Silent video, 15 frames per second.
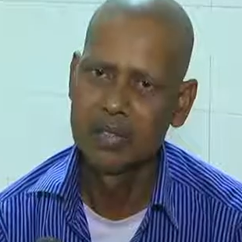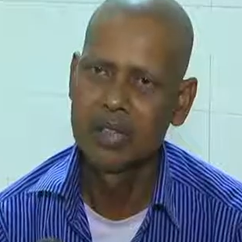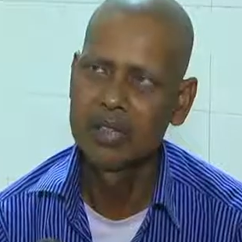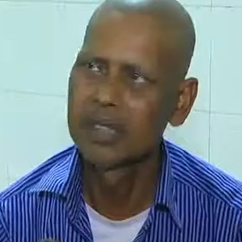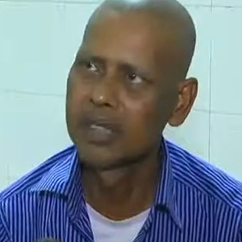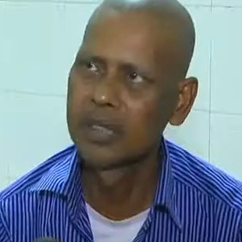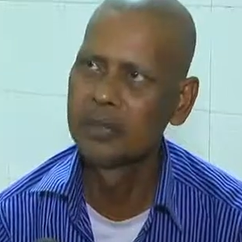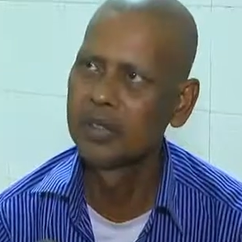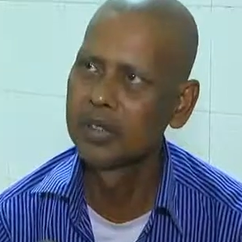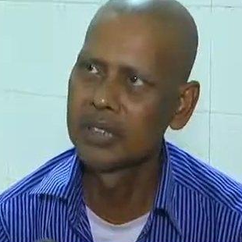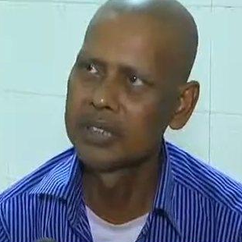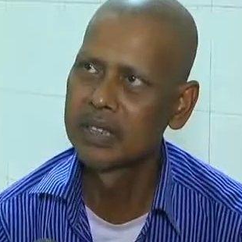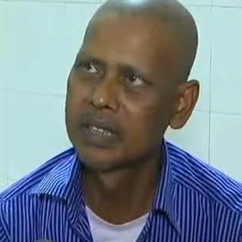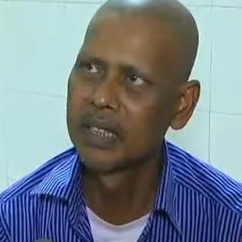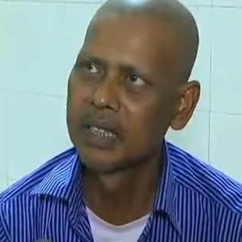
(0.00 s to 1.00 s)
লং টাইম
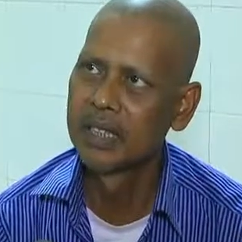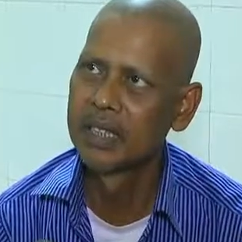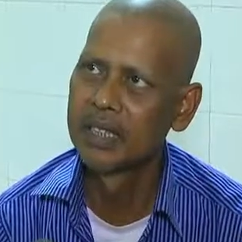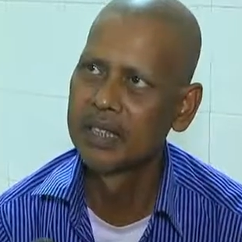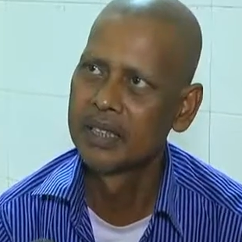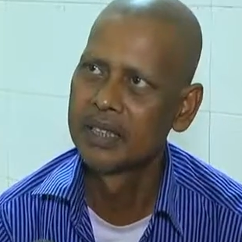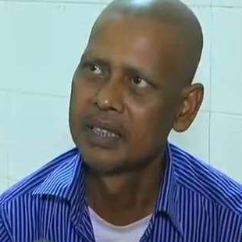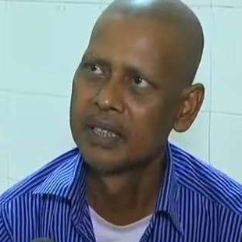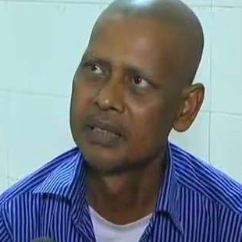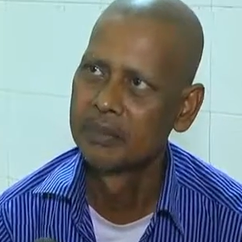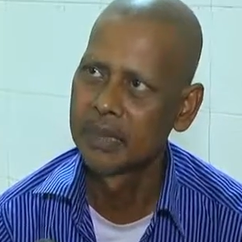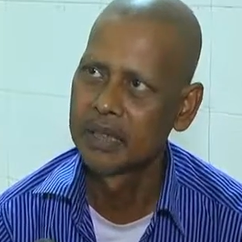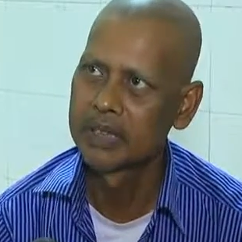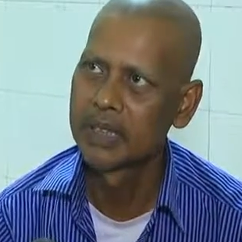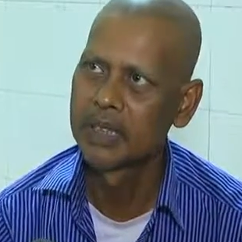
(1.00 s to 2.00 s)
হইতেছে না
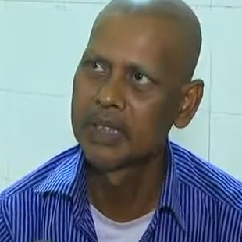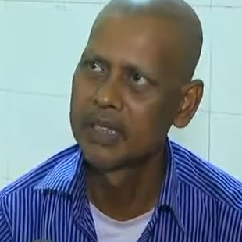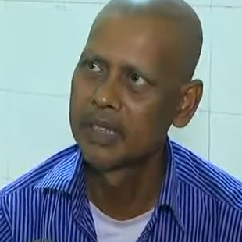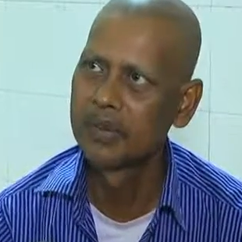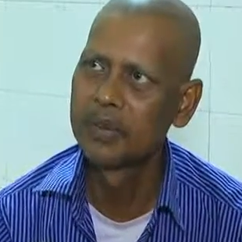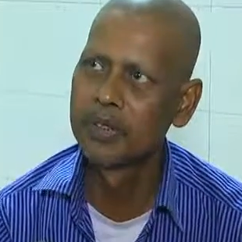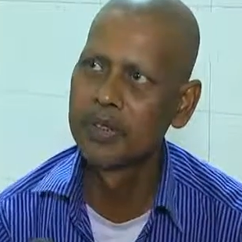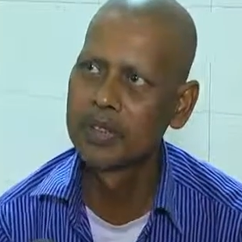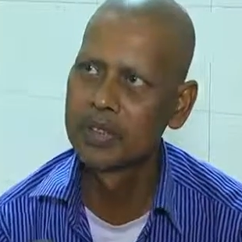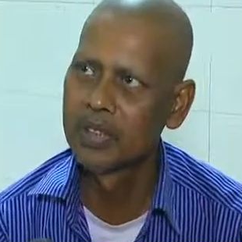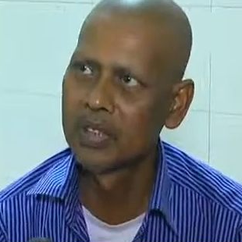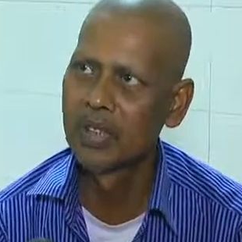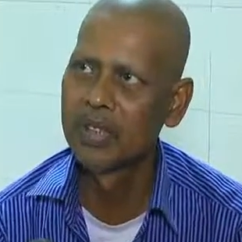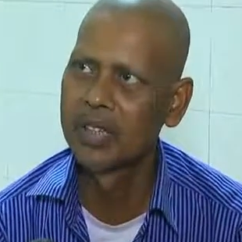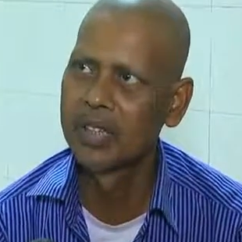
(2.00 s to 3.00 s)
মাঝখানে গেপ হইতেছে
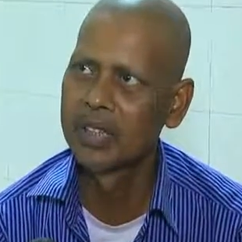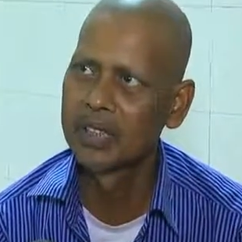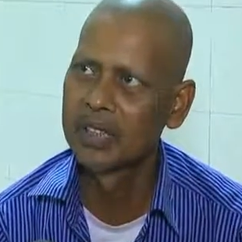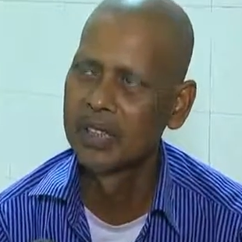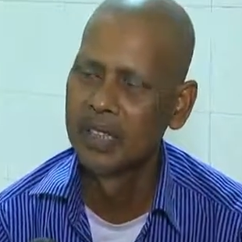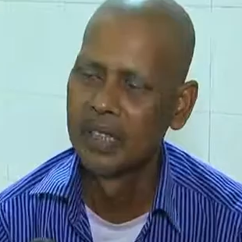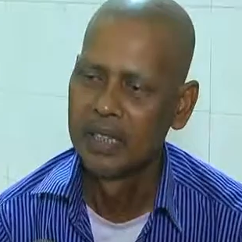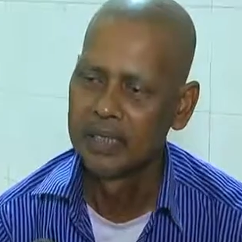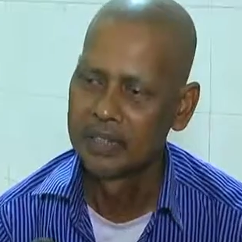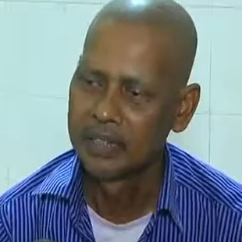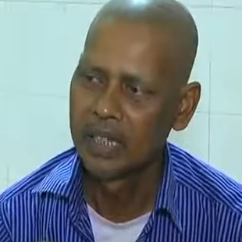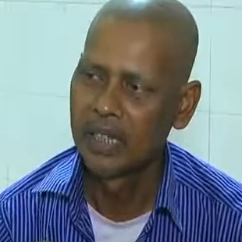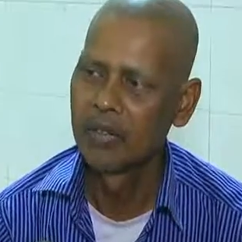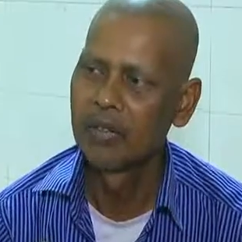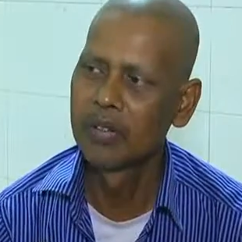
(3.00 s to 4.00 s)
না অনেক
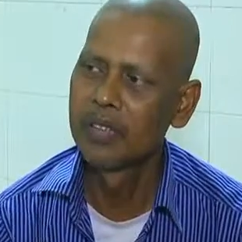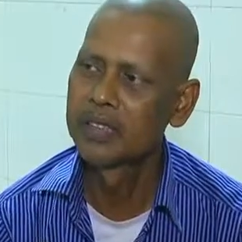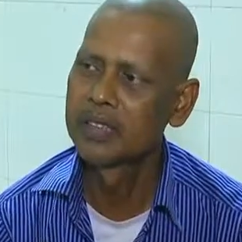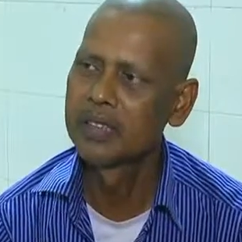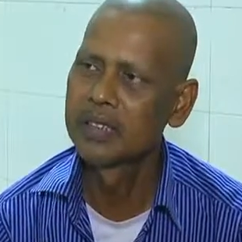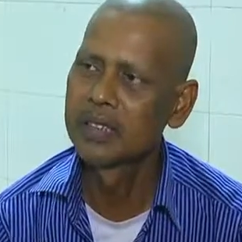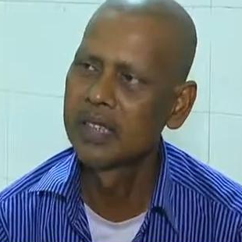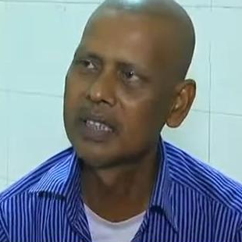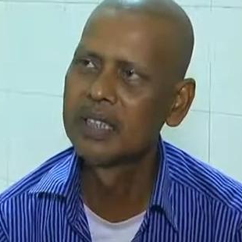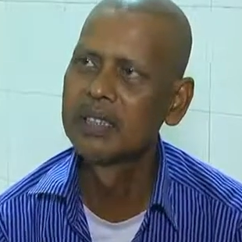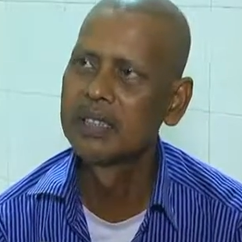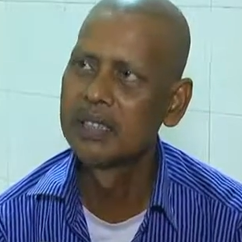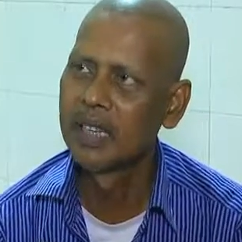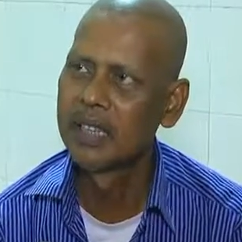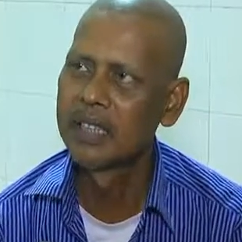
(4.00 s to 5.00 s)
যার লোক আছে তাই
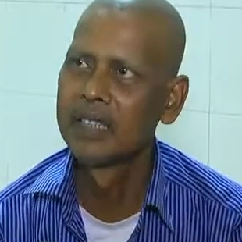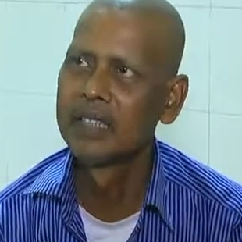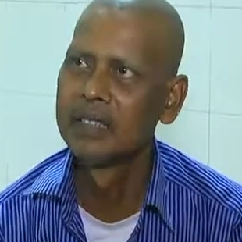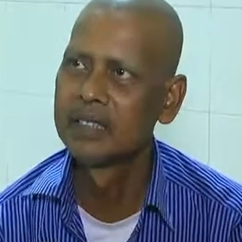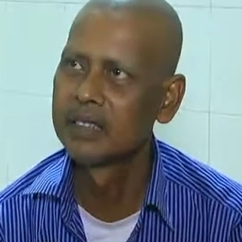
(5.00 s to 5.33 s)
এগিয়ে